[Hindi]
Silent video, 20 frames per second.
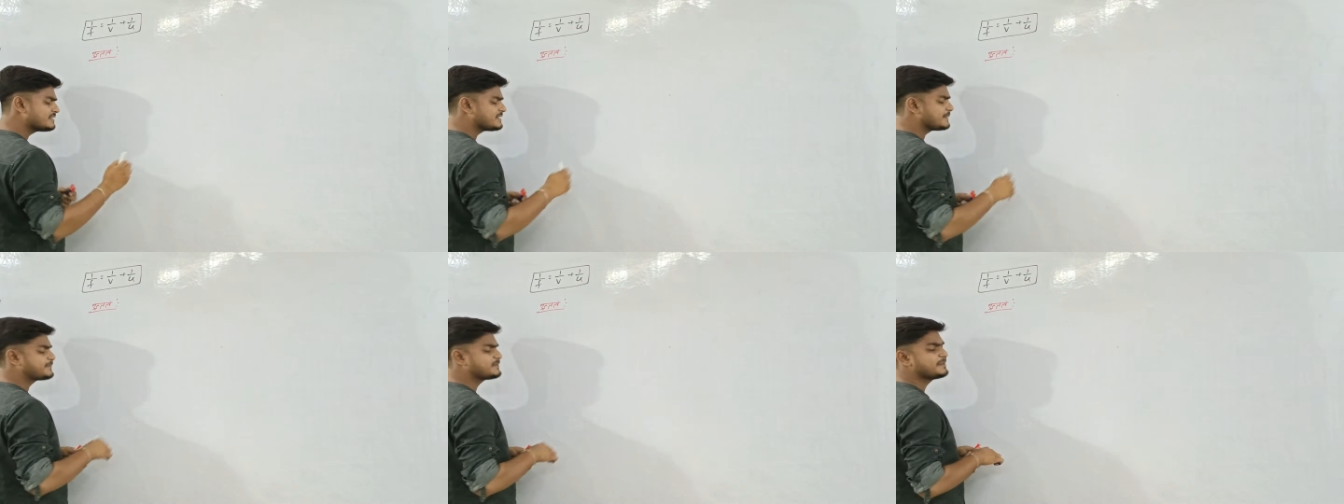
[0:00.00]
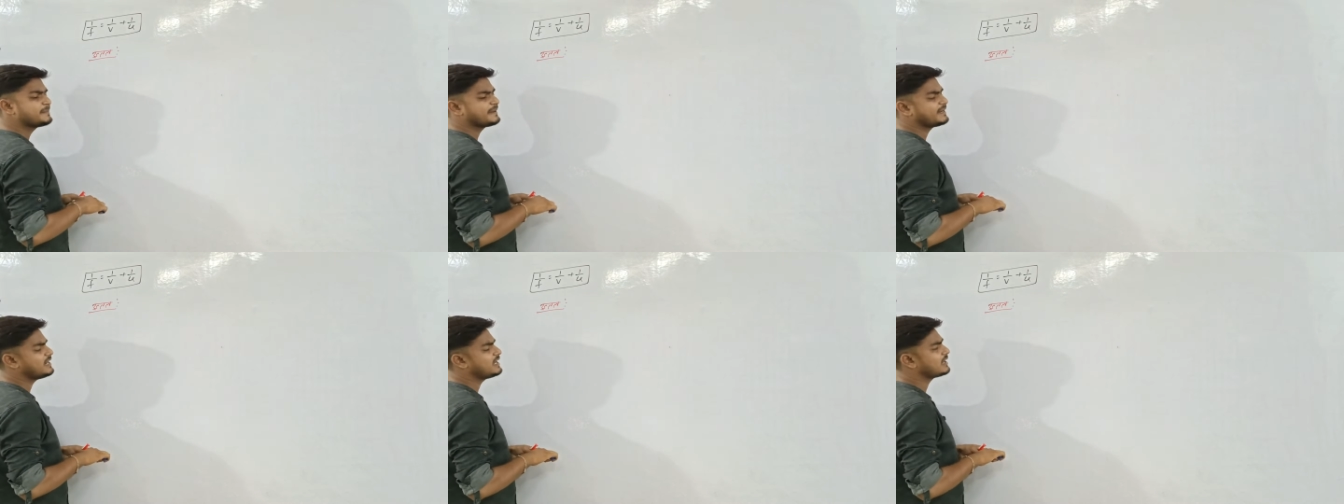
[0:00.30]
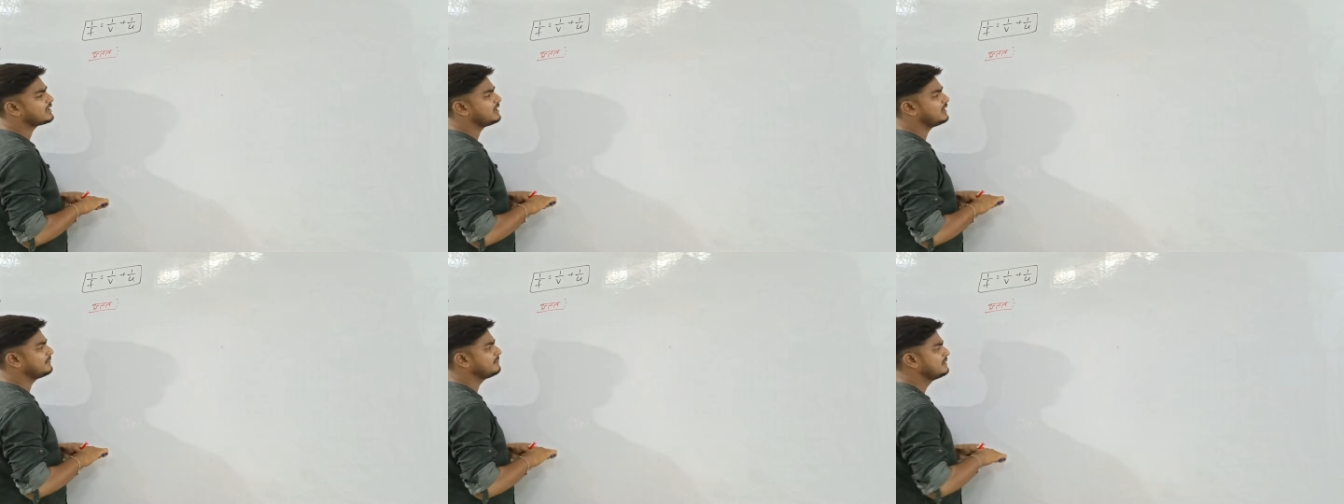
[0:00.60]
सबसे
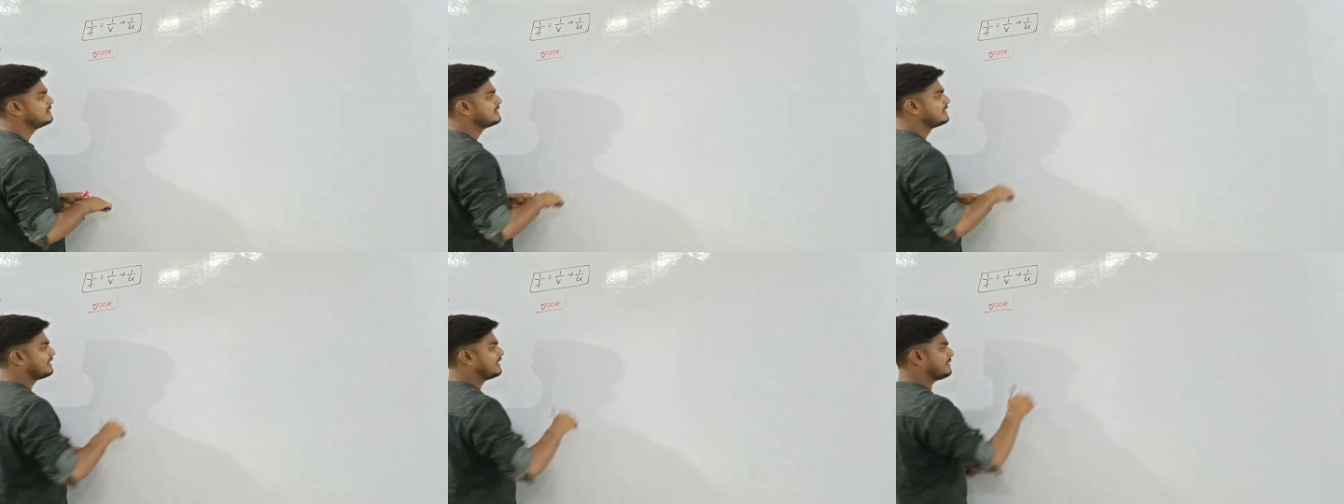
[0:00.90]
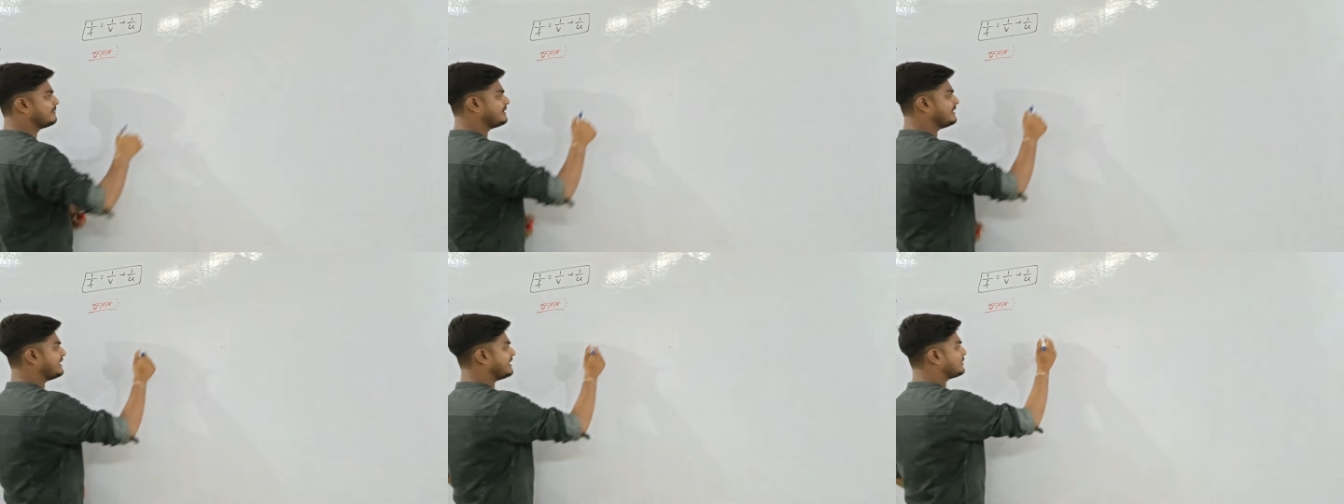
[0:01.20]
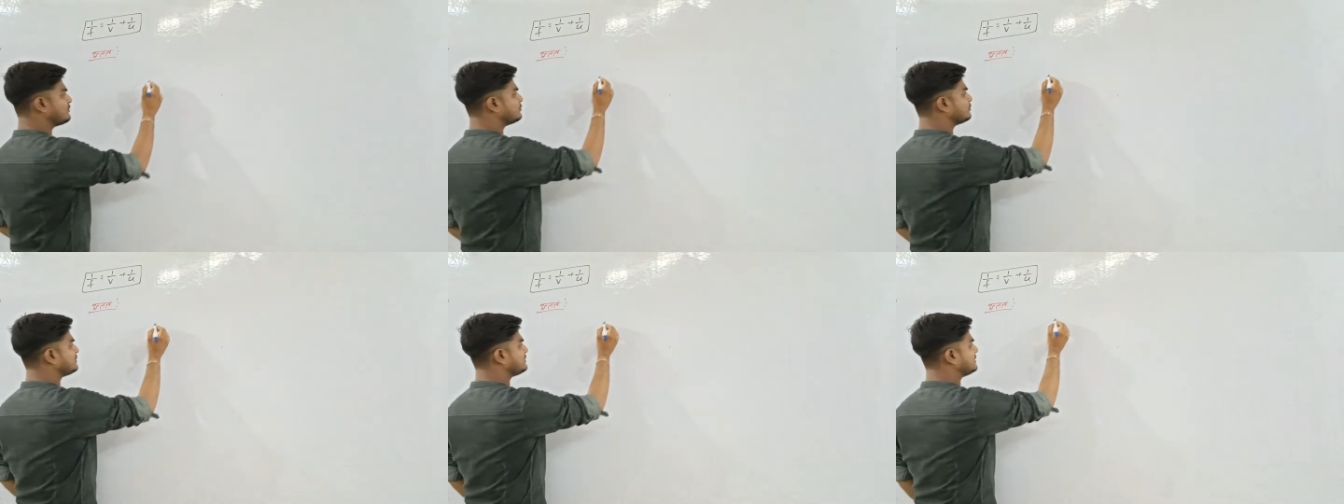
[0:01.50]
पहला काम हम
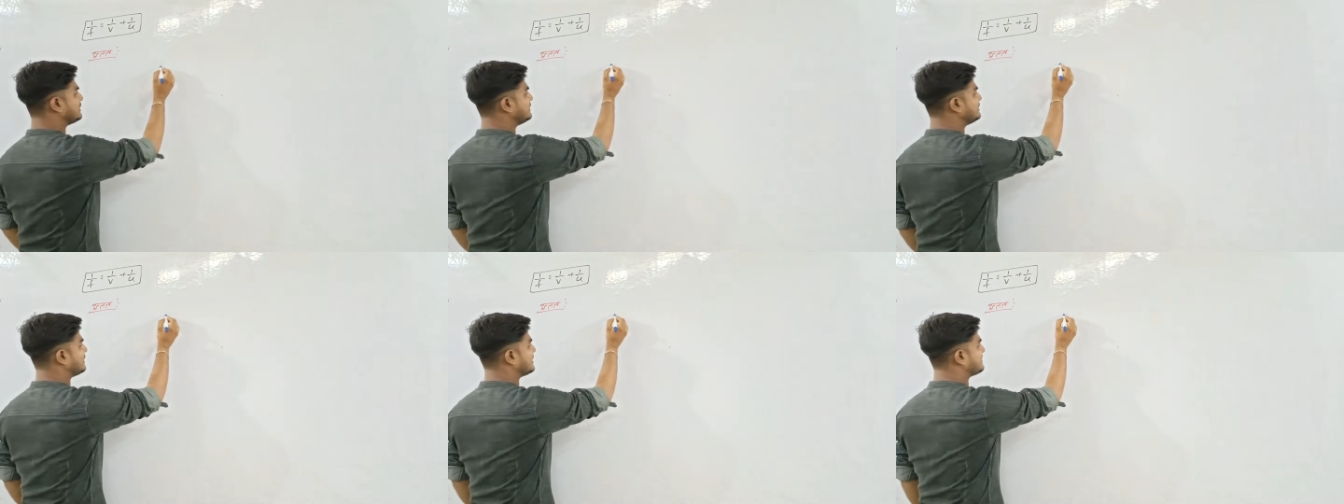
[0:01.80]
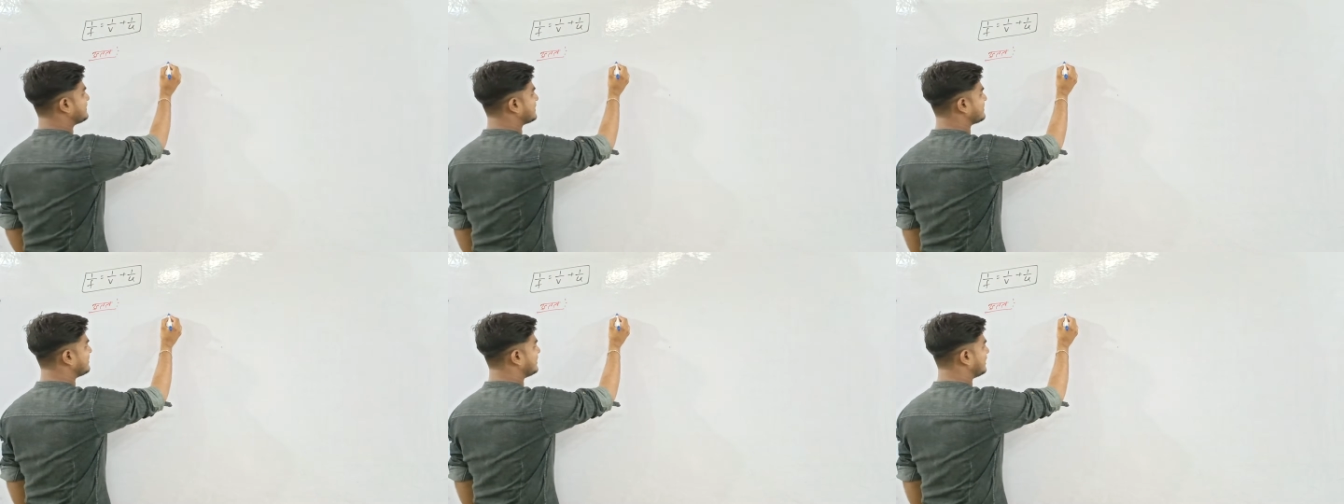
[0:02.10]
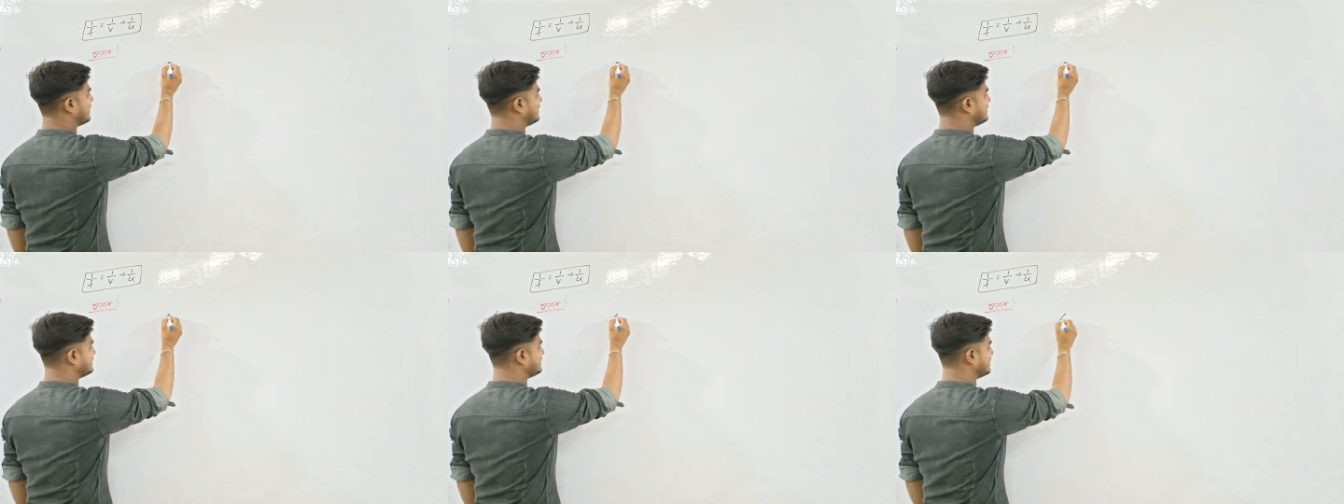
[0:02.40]
एक उत्तल दर्पण
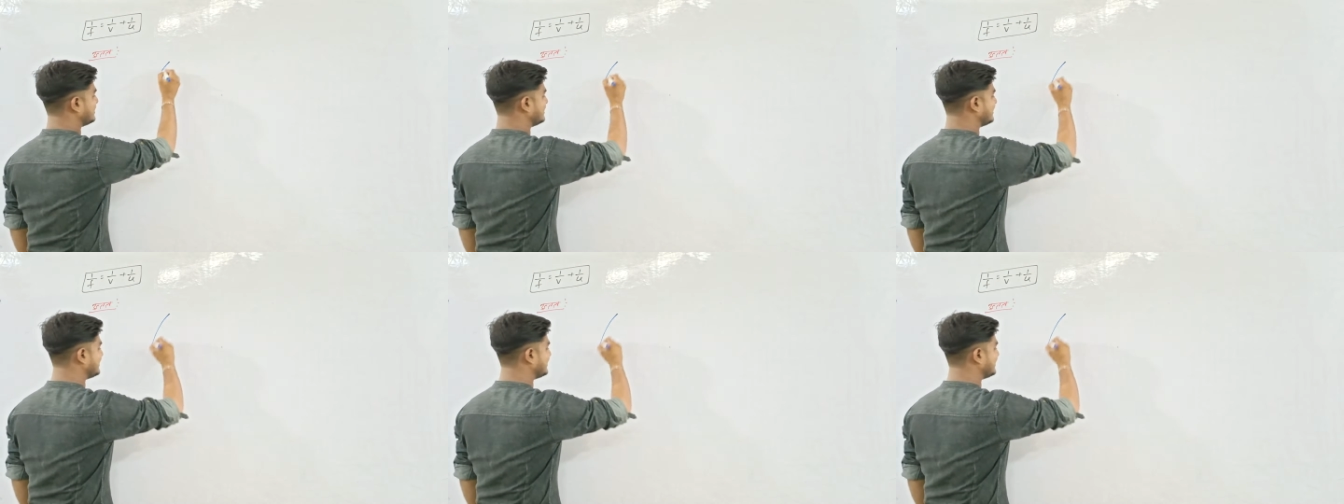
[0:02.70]
बना लेते